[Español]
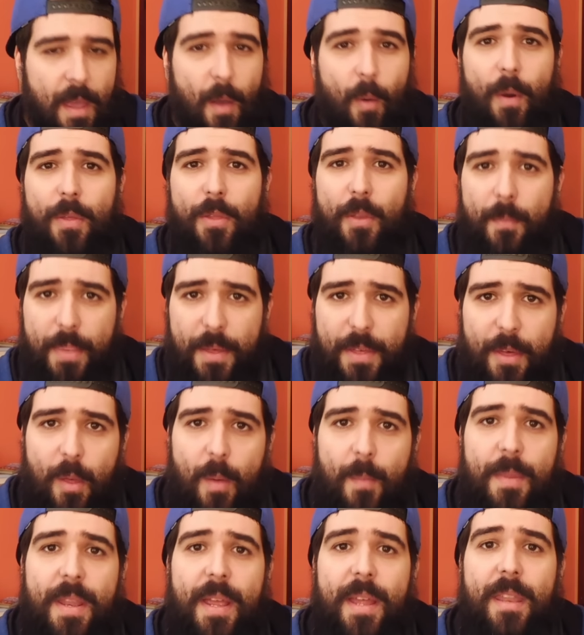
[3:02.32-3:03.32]
que cuando he empezado a
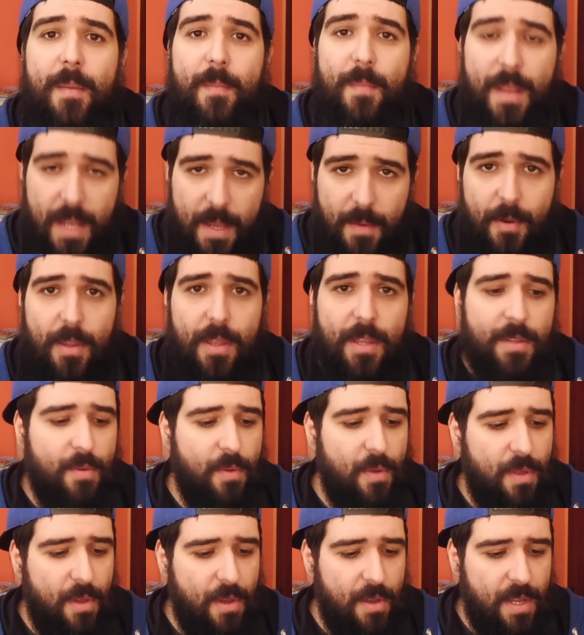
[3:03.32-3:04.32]
mirar en mi libro de
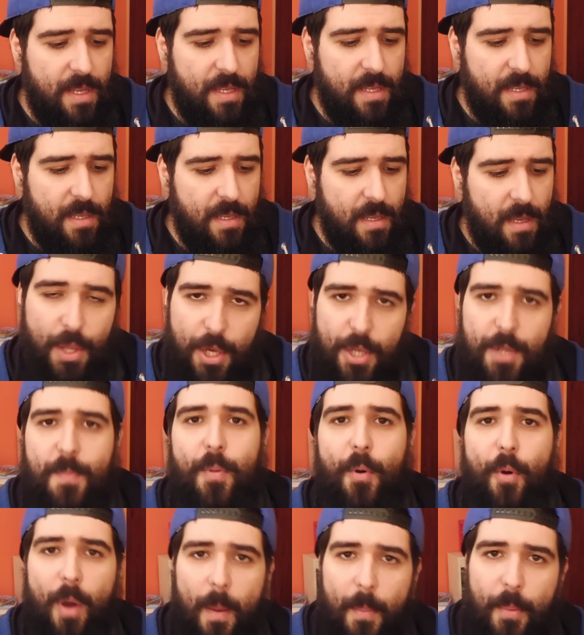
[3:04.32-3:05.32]
instrucciones, Dios
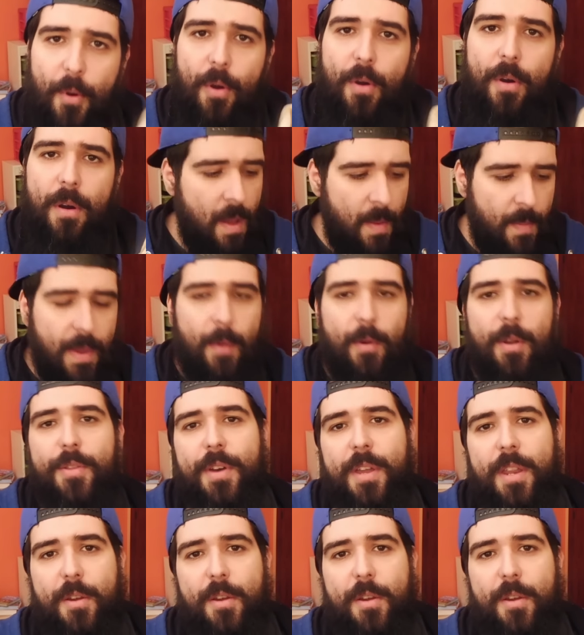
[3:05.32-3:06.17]
poco a poco me ha vuelto a